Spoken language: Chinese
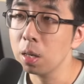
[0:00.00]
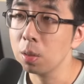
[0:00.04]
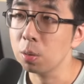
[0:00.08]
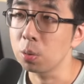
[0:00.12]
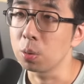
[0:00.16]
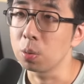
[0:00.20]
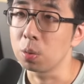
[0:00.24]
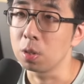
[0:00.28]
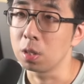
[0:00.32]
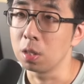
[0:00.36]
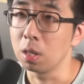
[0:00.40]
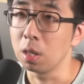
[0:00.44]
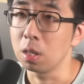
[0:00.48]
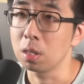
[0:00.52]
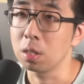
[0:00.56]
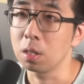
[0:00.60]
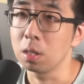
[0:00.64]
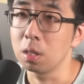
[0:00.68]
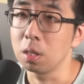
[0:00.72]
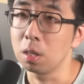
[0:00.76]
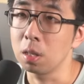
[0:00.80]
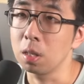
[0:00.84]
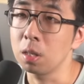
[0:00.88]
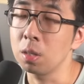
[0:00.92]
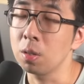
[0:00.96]
个组织
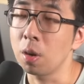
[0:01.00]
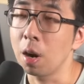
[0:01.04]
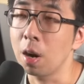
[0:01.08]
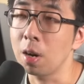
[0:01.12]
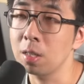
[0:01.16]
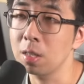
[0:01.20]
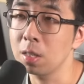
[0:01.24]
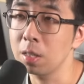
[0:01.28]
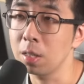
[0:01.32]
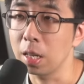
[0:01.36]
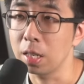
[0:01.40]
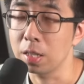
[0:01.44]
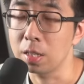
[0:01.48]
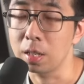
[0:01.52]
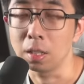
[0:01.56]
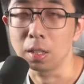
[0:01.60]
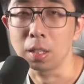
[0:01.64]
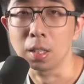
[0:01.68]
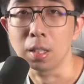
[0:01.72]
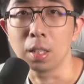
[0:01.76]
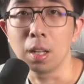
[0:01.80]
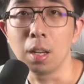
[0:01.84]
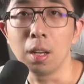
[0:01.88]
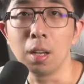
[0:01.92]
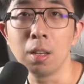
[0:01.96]
是一九二四年成
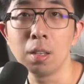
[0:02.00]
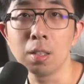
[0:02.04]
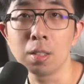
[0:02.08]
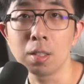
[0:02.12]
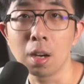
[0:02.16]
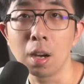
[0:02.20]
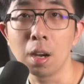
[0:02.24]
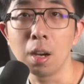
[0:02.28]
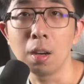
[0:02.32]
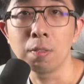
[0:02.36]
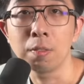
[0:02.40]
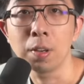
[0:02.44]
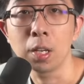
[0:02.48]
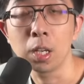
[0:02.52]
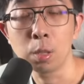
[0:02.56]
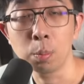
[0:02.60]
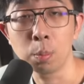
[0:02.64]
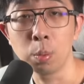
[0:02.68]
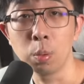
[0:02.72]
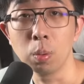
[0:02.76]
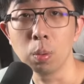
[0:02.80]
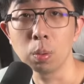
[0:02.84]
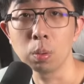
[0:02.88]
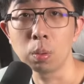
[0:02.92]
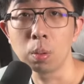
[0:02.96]
立的，像飞利
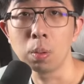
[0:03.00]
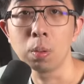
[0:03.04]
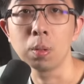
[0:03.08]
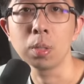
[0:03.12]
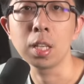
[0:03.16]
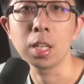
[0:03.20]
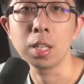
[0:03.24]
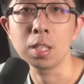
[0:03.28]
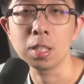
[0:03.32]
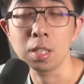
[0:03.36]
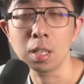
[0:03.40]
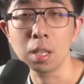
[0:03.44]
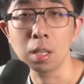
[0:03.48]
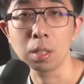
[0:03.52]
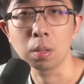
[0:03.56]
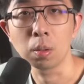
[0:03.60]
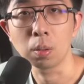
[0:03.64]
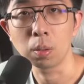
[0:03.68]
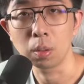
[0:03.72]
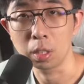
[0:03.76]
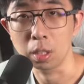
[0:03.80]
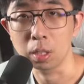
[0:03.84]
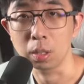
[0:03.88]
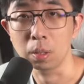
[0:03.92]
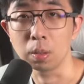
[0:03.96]
浦、通用电气
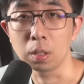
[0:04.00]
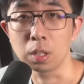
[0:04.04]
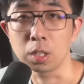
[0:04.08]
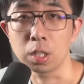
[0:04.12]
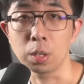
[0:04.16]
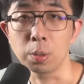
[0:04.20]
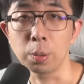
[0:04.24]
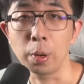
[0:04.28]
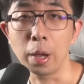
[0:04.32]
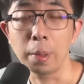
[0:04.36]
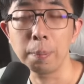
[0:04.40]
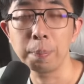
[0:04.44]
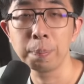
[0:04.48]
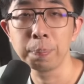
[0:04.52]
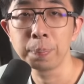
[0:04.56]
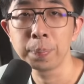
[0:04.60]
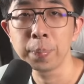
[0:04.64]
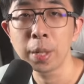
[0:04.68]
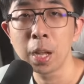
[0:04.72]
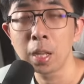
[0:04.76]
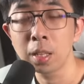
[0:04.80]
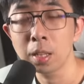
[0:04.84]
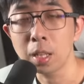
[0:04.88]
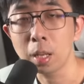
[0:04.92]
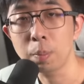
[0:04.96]
都是里头的成员。
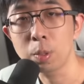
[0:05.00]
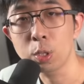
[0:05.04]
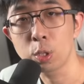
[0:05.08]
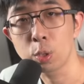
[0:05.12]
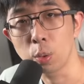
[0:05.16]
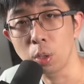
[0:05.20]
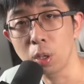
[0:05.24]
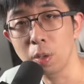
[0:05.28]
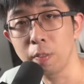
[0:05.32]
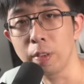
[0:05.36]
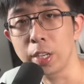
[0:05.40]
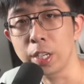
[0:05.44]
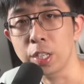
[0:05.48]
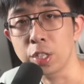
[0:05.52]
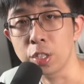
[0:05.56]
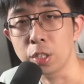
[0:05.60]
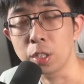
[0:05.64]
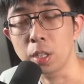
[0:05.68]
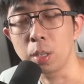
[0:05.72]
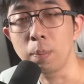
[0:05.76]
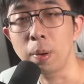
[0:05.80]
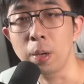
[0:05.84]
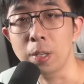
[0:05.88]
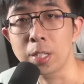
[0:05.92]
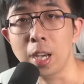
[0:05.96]
他们除了维持
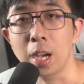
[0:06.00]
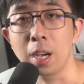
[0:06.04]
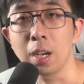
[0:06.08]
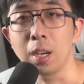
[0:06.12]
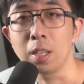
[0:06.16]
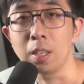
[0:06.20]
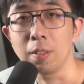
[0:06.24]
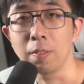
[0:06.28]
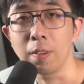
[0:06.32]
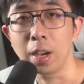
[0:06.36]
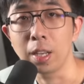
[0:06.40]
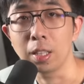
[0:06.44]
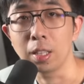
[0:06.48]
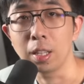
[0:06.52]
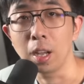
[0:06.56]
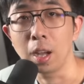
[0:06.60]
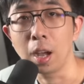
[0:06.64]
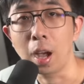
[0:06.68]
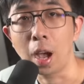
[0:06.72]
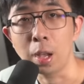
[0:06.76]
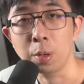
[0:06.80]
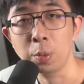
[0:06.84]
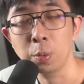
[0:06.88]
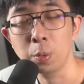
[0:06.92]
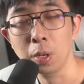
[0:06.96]
灯泡价格以外呢，
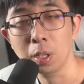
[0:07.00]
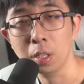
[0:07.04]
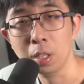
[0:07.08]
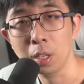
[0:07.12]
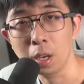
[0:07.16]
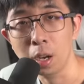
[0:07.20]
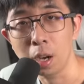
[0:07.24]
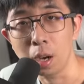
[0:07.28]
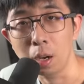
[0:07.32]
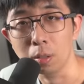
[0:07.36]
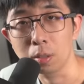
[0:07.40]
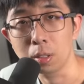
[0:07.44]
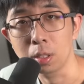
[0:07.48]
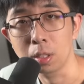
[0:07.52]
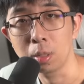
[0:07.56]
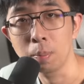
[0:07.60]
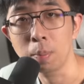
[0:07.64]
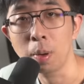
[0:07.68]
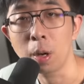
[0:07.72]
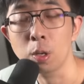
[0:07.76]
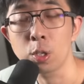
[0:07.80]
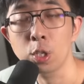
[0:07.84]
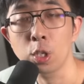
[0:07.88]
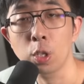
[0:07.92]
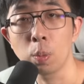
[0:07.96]
还约定好灯
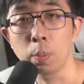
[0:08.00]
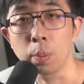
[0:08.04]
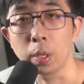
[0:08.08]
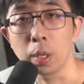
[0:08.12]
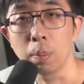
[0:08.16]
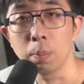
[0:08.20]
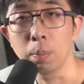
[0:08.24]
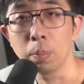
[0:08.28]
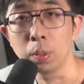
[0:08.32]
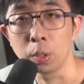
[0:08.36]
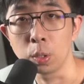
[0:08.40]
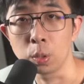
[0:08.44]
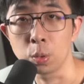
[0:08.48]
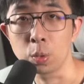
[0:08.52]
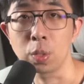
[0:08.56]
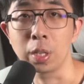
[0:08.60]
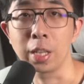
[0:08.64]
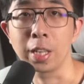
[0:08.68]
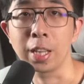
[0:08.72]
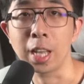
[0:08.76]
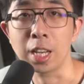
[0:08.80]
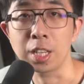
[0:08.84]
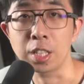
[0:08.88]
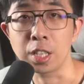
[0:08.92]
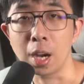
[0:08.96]
泡寿命不能做得
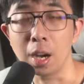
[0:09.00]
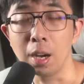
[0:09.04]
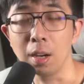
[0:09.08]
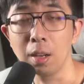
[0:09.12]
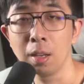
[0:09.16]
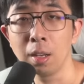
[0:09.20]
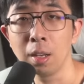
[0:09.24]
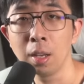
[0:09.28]
太长。